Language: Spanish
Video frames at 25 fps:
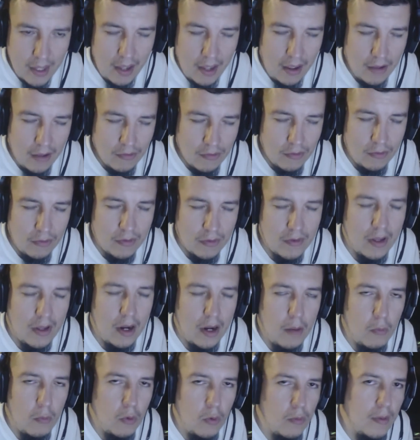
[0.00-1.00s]
Eso
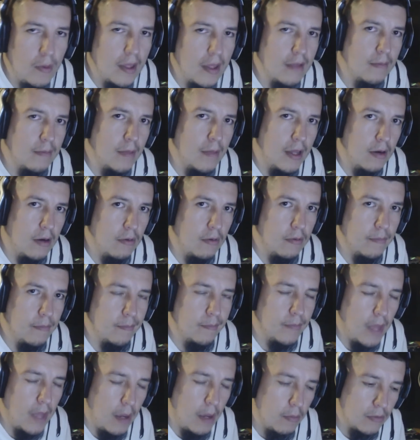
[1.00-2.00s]
estaría muy bien verlo.
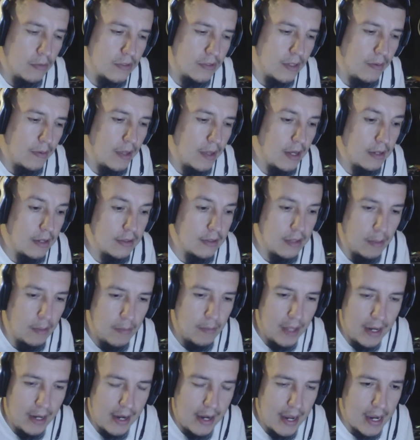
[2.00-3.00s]
Vamos a ver.
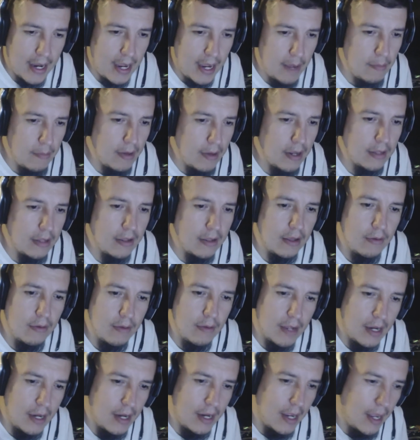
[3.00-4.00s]
También la cámara,
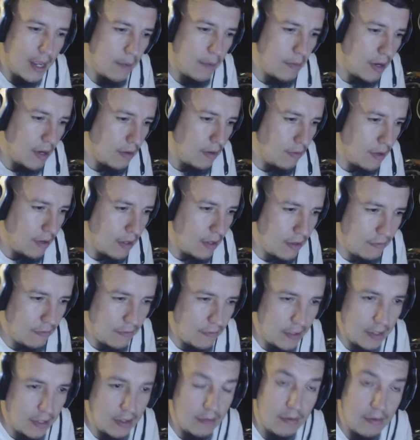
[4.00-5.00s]
dijeron que la cámara no era
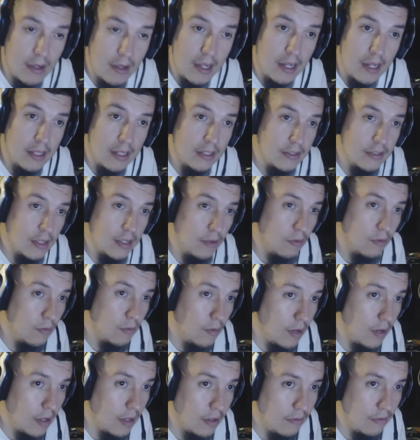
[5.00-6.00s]
definitiva, que el diseño
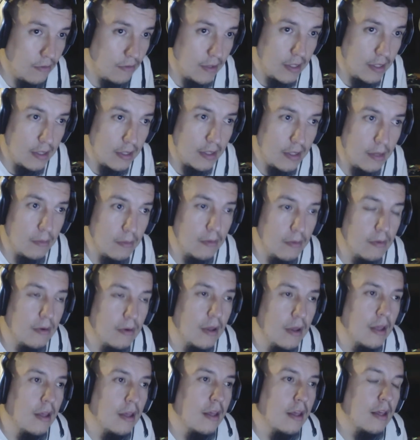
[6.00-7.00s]
no era
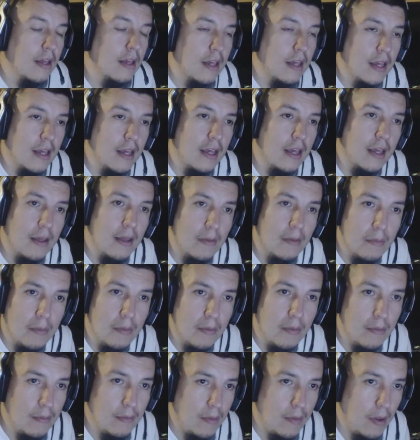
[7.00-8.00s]
definitivo, que
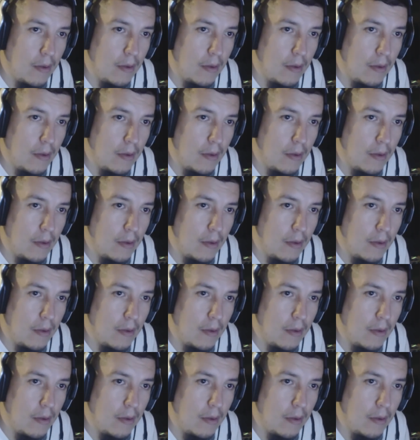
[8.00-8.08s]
